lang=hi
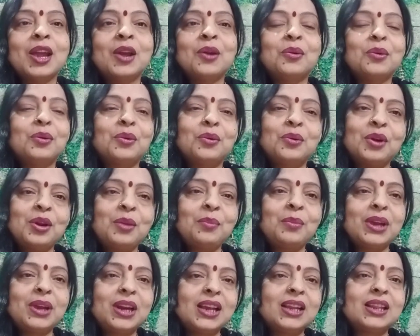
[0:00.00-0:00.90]
उन्होंने
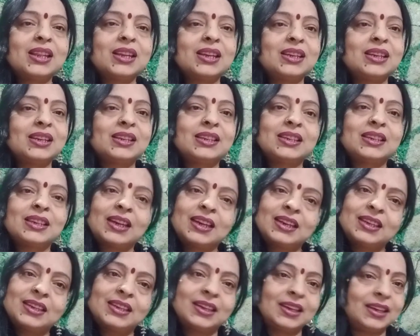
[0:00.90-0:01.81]
मेरे अंदर छह
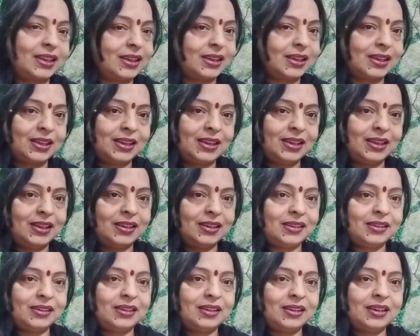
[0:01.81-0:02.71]
छेद कर दिए
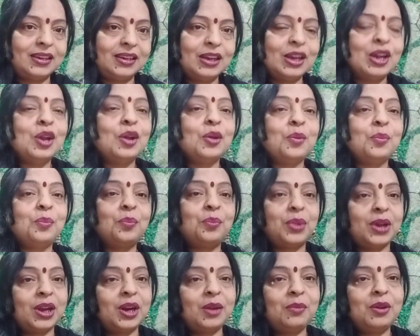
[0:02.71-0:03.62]

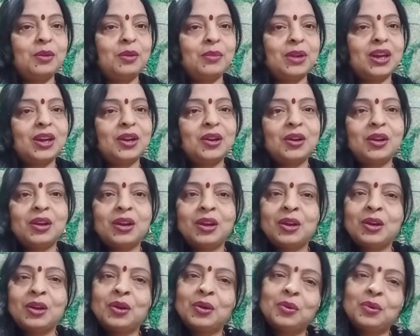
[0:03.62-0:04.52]
फिर भी मैं
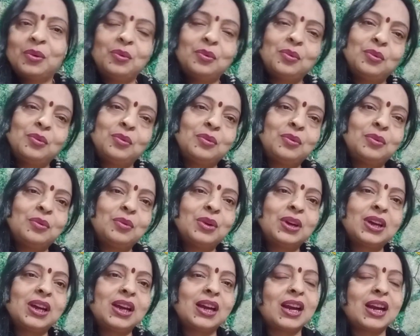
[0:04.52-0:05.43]

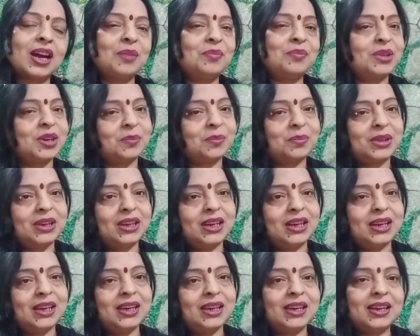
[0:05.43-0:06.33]
उनका नाम जपती
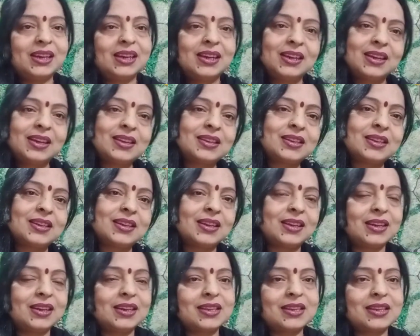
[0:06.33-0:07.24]
रही कृष्ण
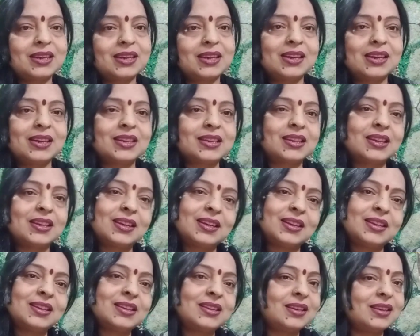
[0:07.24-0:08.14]
कृष्ण कृष्ण
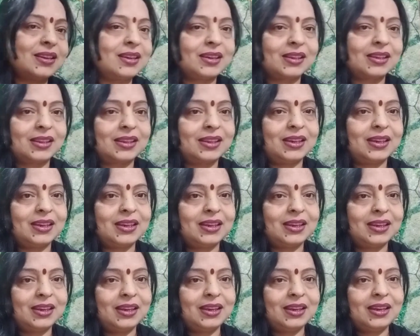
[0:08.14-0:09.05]
कृष्ण करती
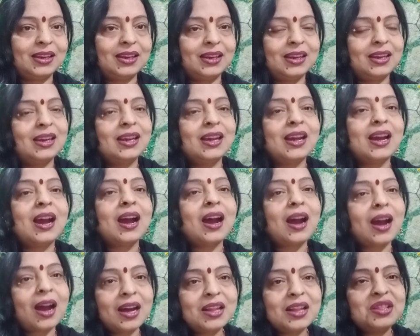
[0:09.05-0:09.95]
रही
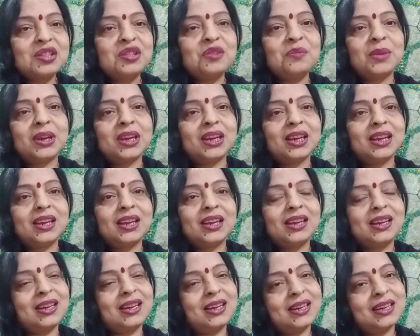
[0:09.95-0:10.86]
अंत में
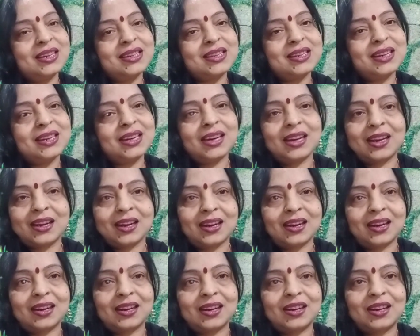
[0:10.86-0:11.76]
कृष्ण ने
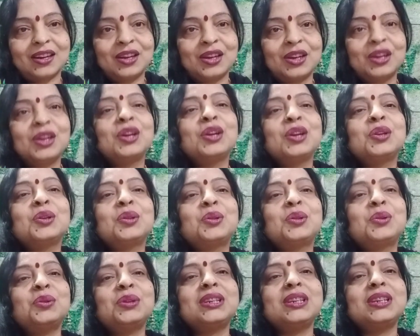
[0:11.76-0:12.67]
कहा
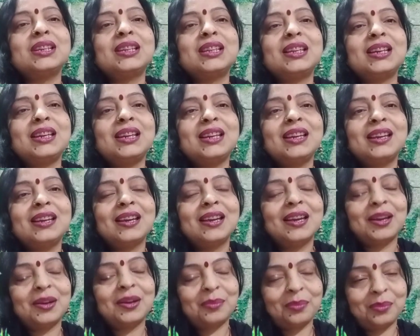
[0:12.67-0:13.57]
तू जीती
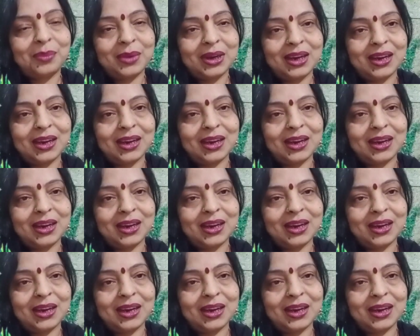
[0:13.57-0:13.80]
मैं